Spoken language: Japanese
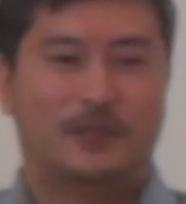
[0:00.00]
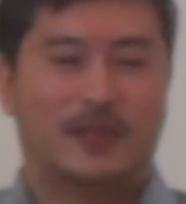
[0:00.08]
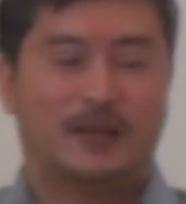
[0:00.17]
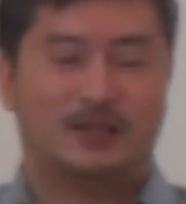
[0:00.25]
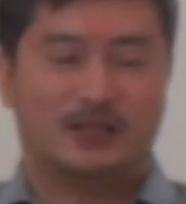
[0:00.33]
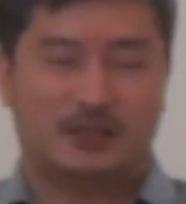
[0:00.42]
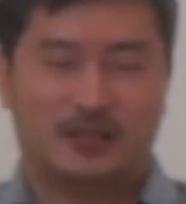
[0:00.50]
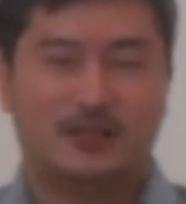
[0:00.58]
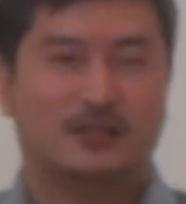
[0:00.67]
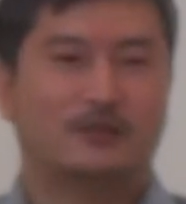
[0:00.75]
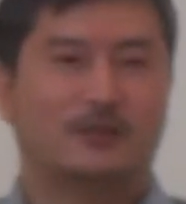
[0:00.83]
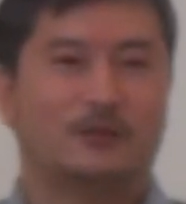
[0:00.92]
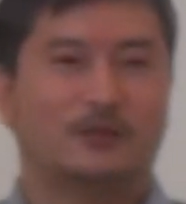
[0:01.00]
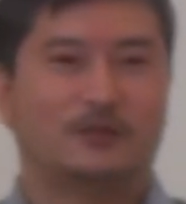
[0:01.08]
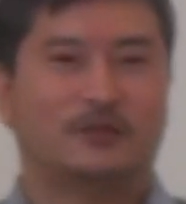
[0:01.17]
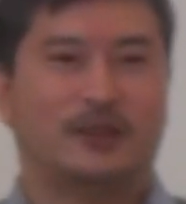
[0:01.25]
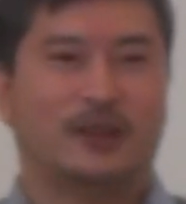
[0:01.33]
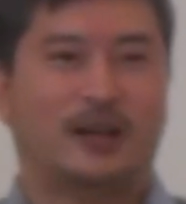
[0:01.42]
信仰
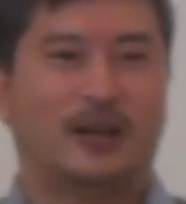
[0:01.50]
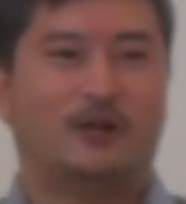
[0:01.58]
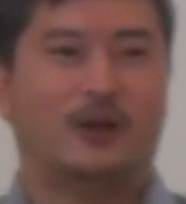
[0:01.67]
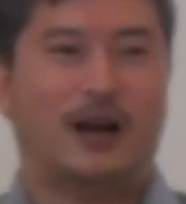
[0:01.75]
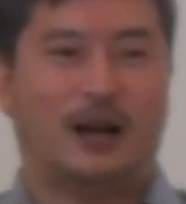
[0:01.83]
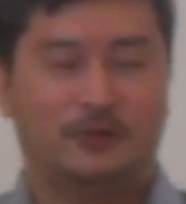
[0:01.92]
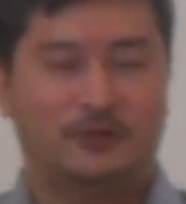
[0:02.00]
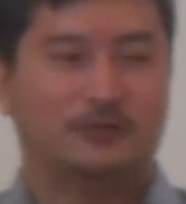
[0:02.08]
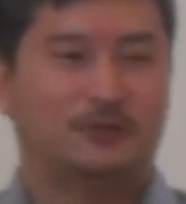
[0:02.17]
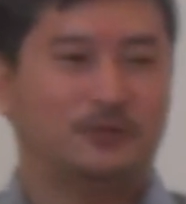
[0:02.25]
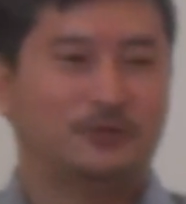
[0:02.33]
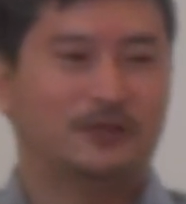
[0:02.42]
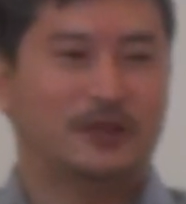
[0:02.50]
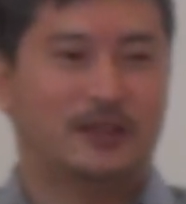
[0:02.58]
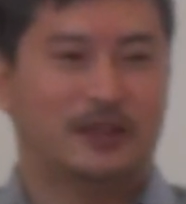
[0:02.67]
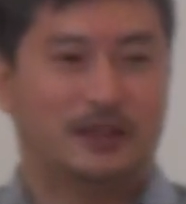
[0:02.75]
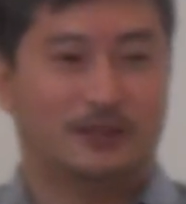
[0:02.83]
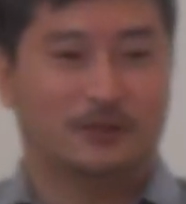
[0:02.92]
の世界を歩くということな
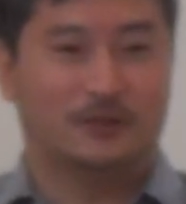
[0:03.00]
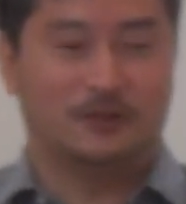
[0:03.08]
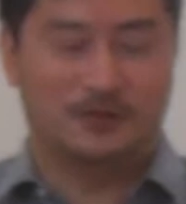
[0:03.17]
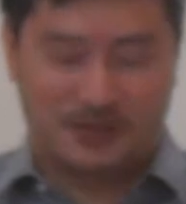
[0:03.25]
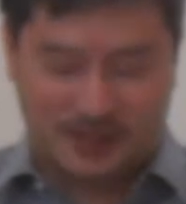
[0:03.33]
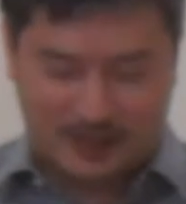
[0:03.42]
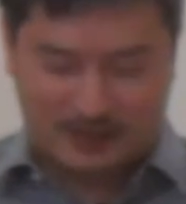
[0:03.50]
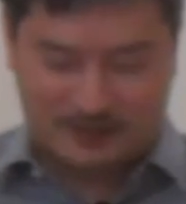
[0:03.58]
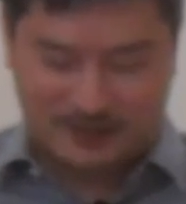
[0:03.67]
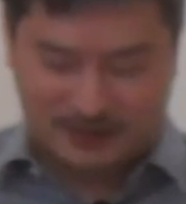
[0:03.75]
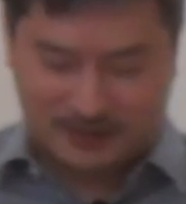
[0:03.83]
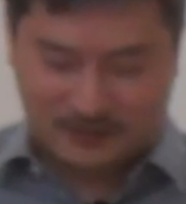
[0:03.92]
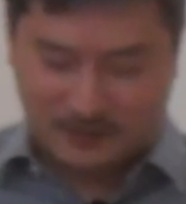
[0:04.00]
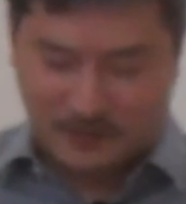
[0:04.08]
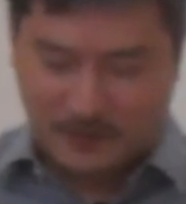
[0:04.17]
んだということを教えてるんです、